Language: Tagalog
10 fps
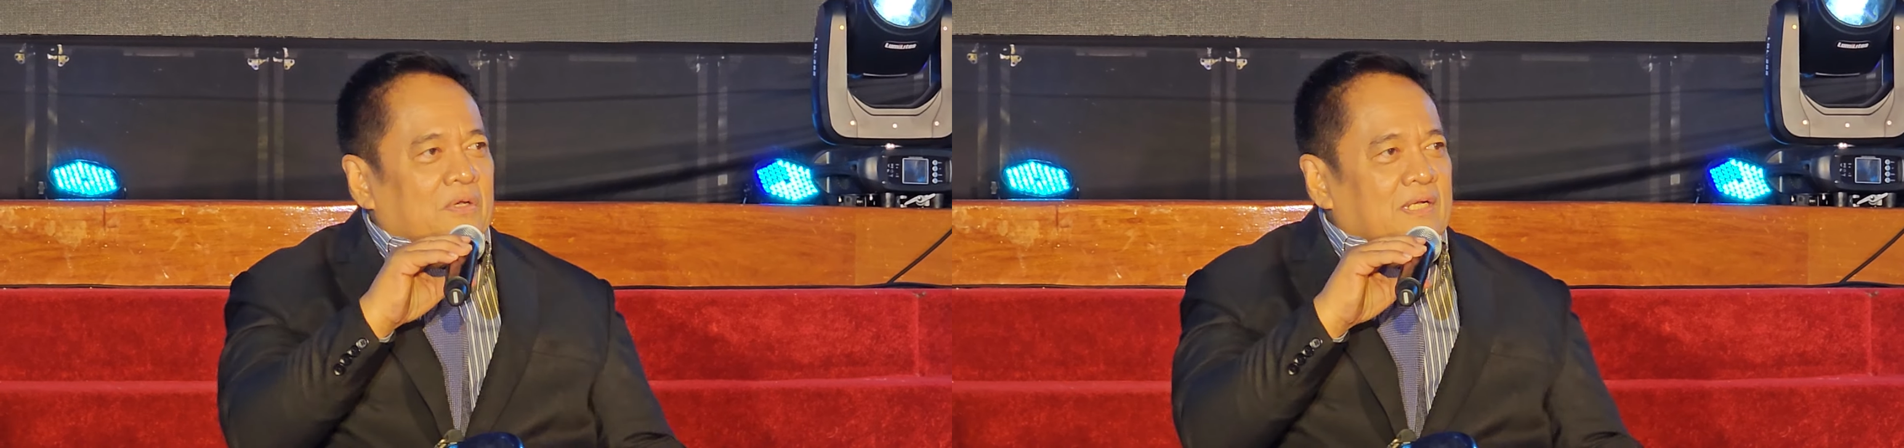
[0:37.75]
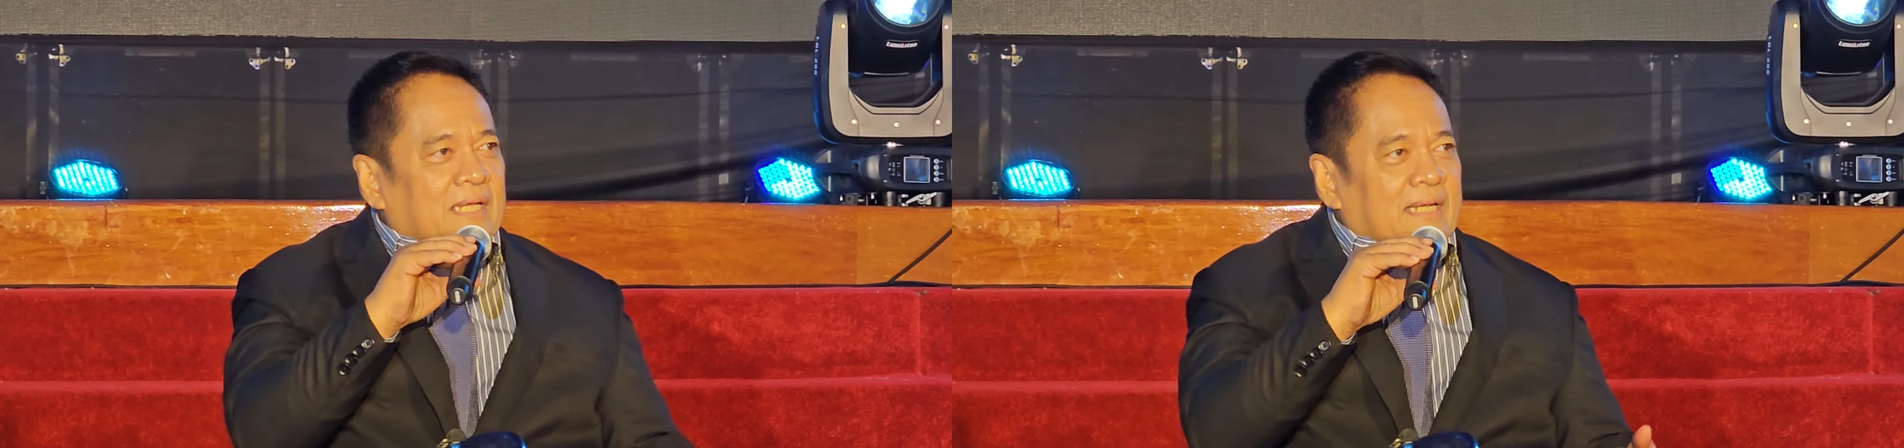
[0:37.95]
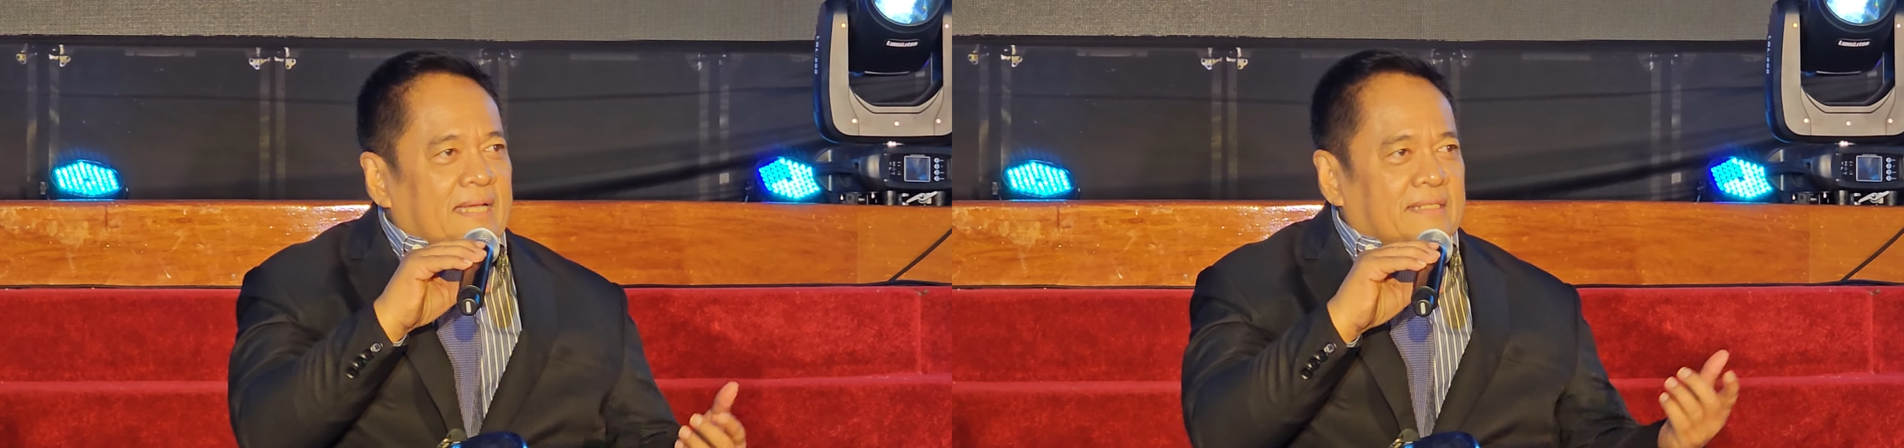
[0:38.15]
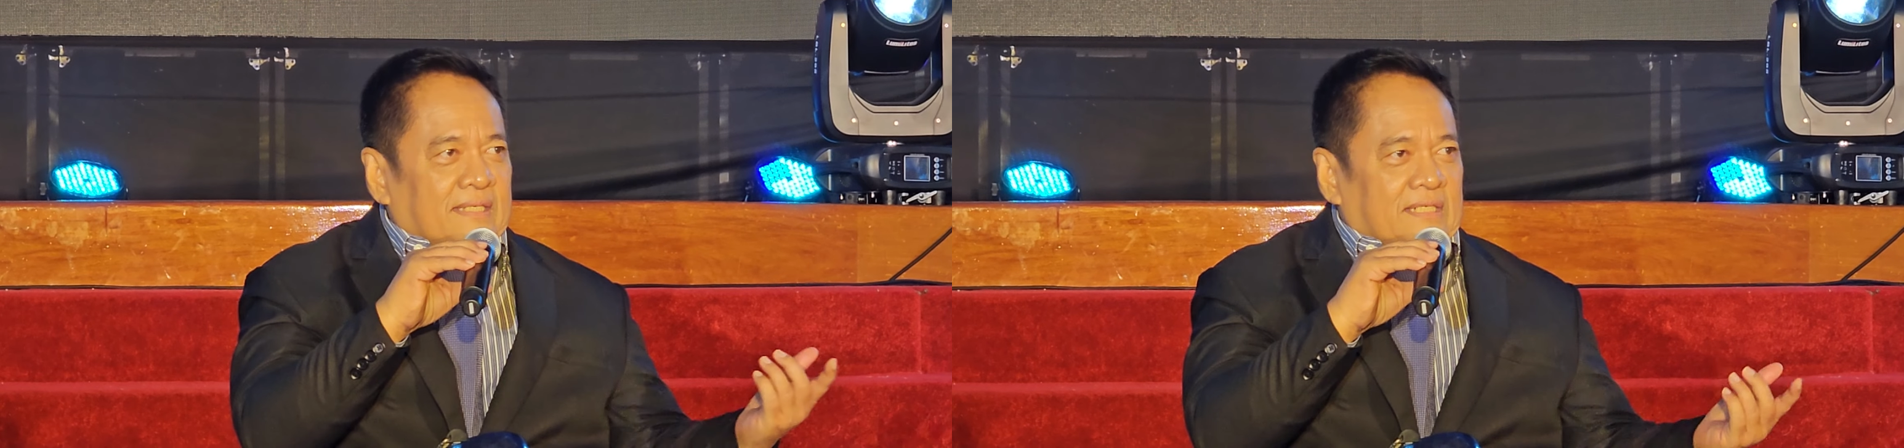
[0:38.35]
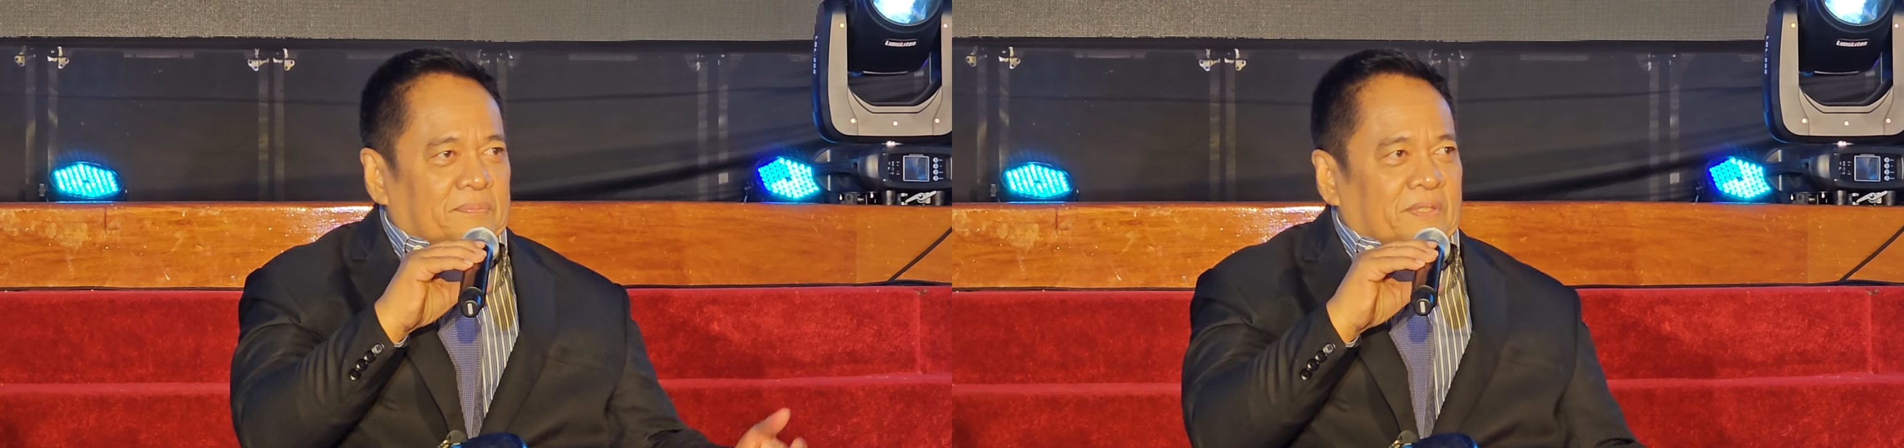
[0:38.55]

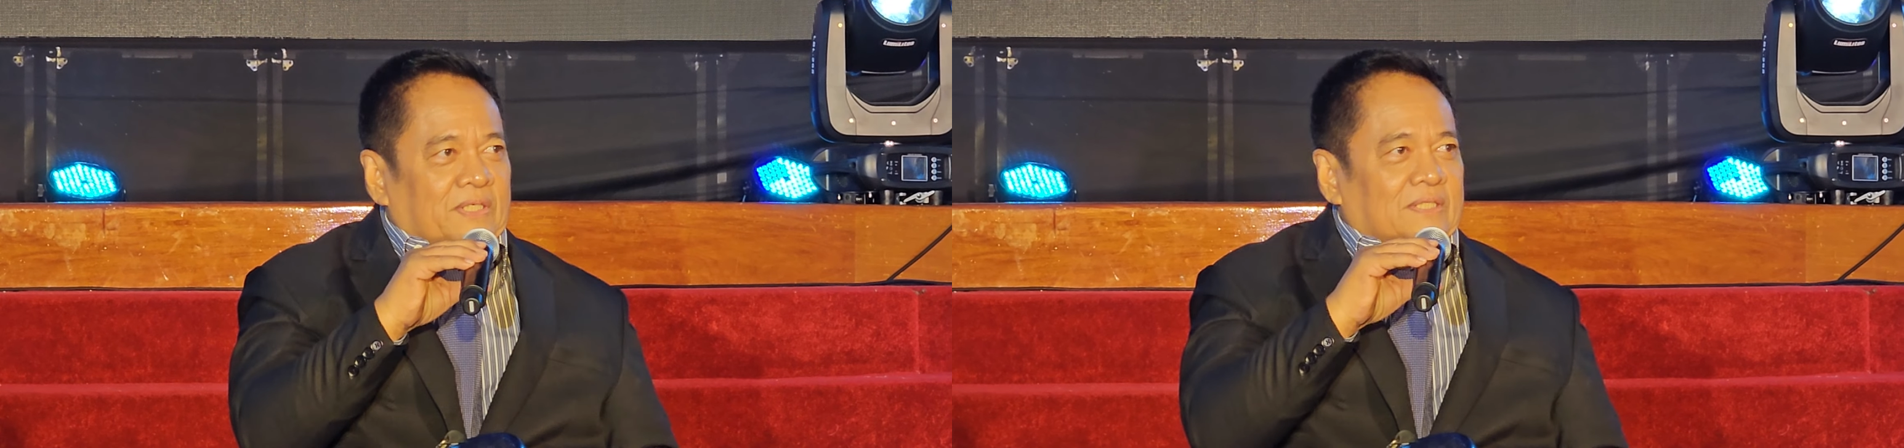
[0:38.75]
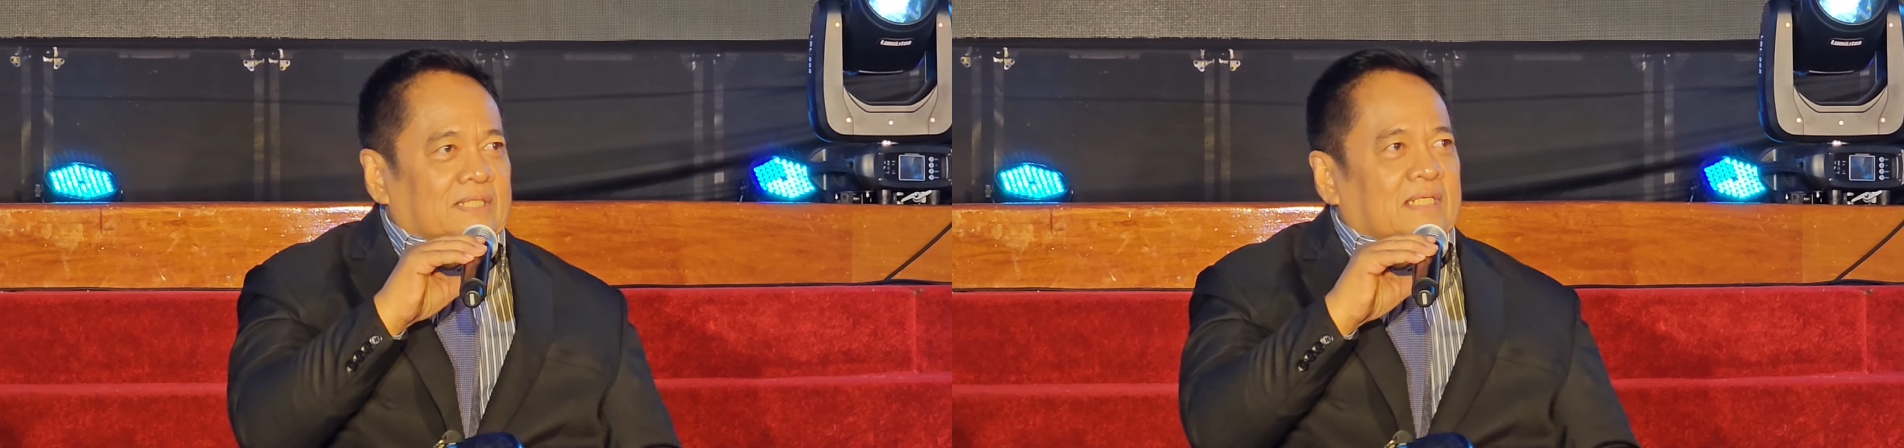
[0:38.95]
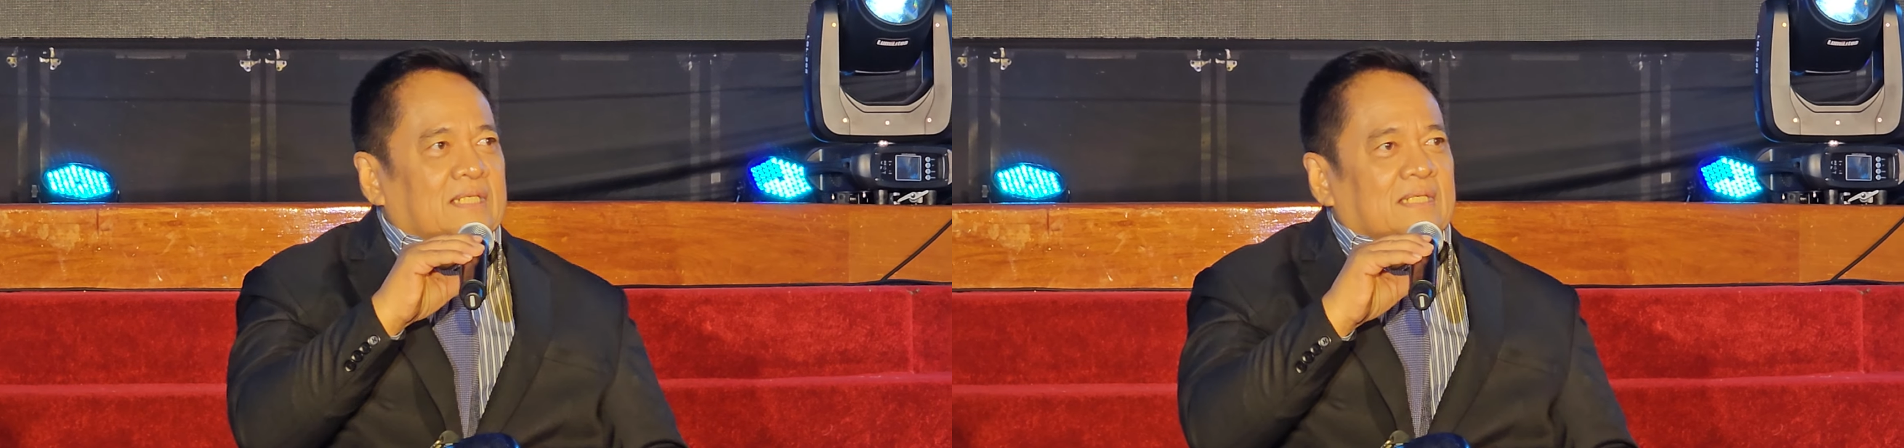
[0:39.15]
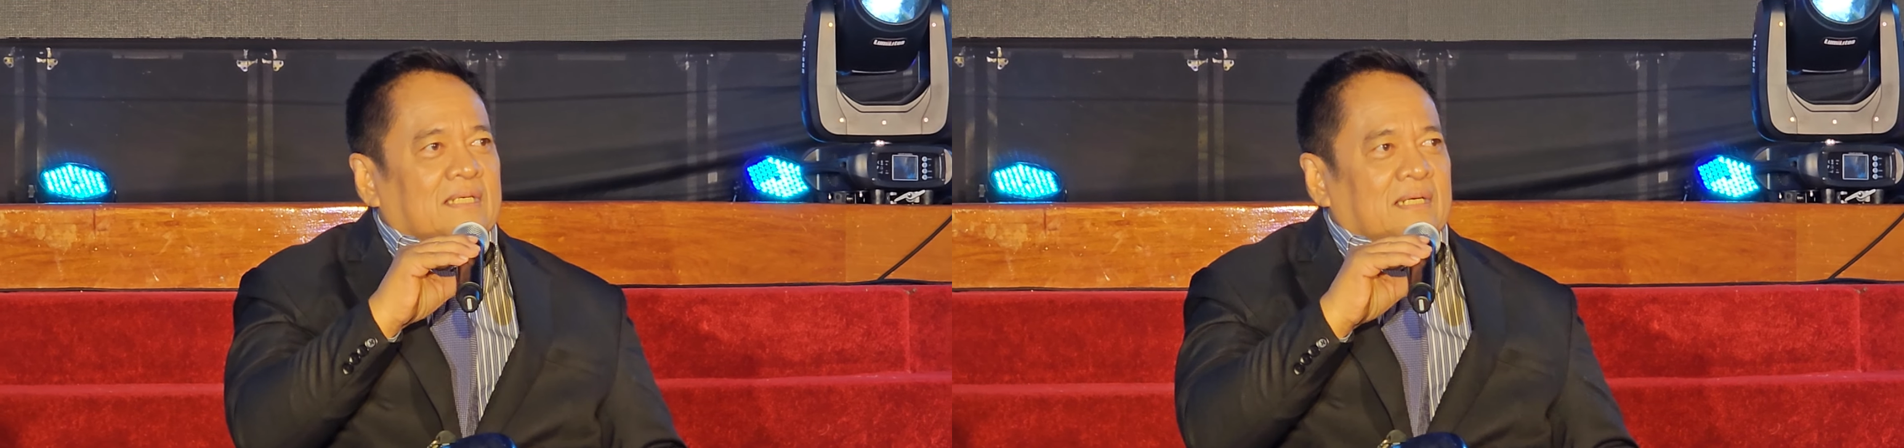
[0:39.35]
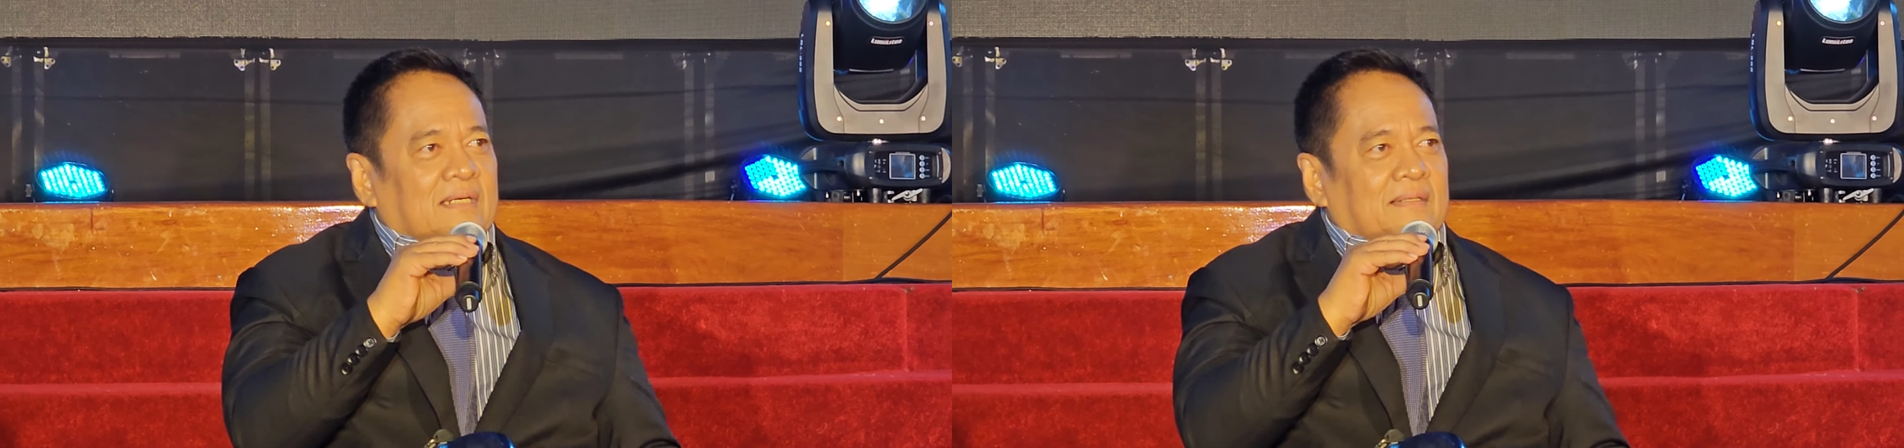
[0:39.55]
organizers po ng
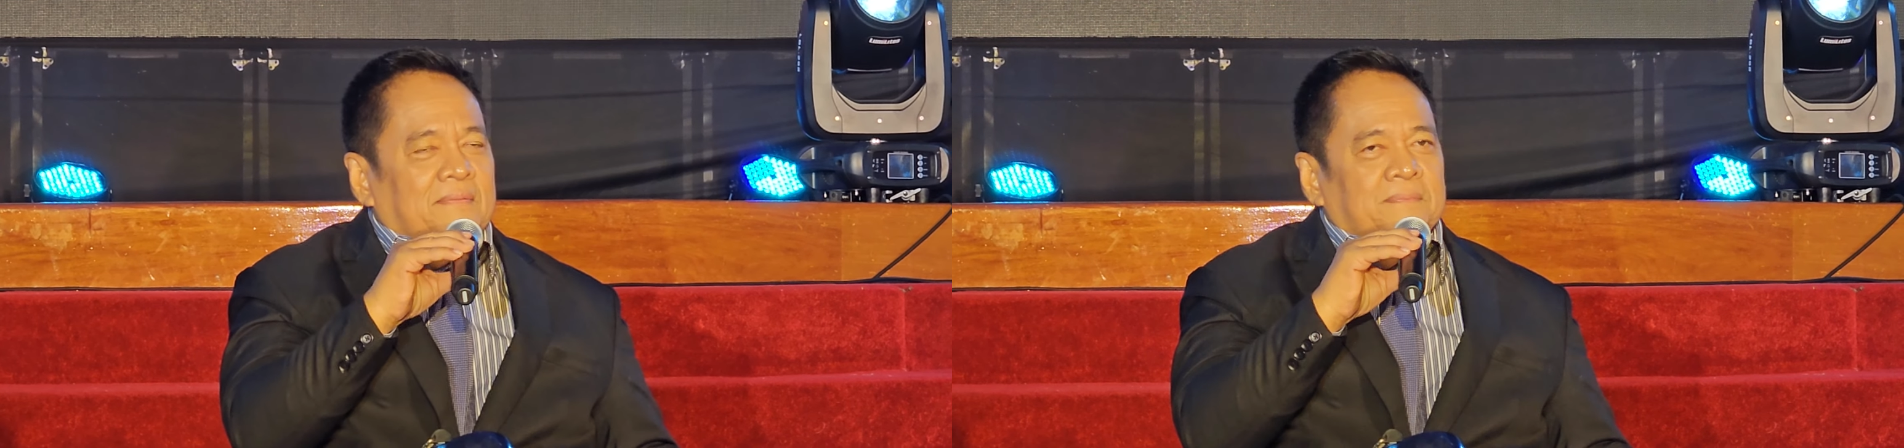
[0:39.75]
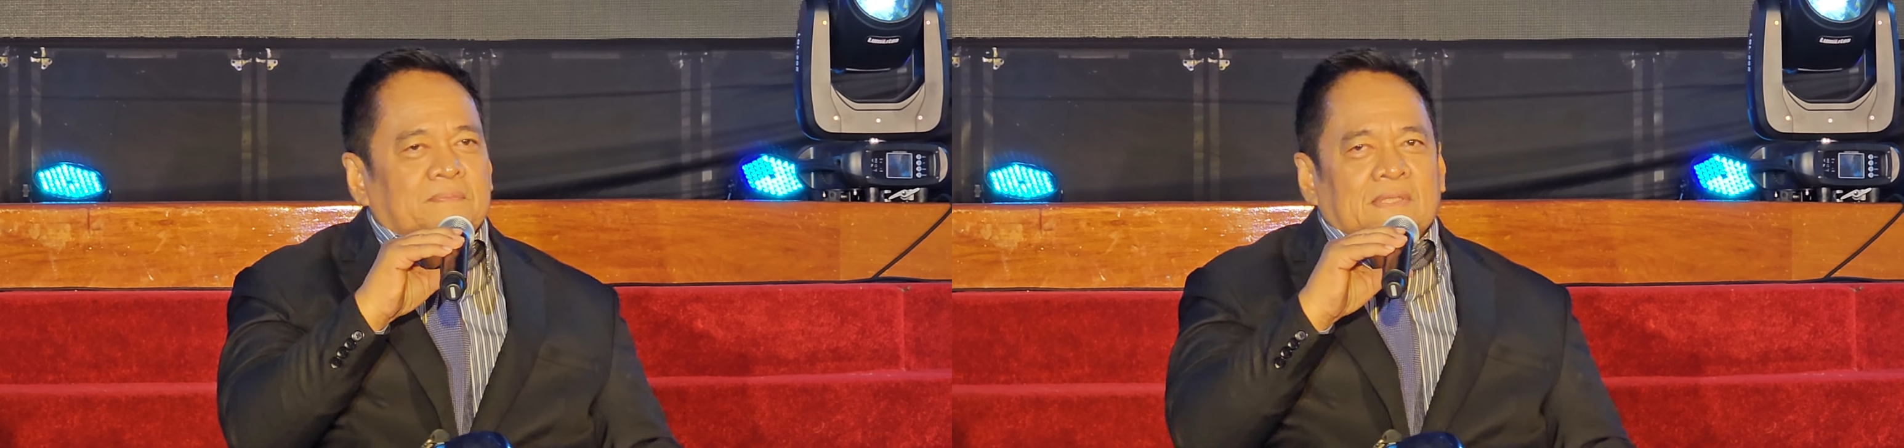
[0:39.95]
uh,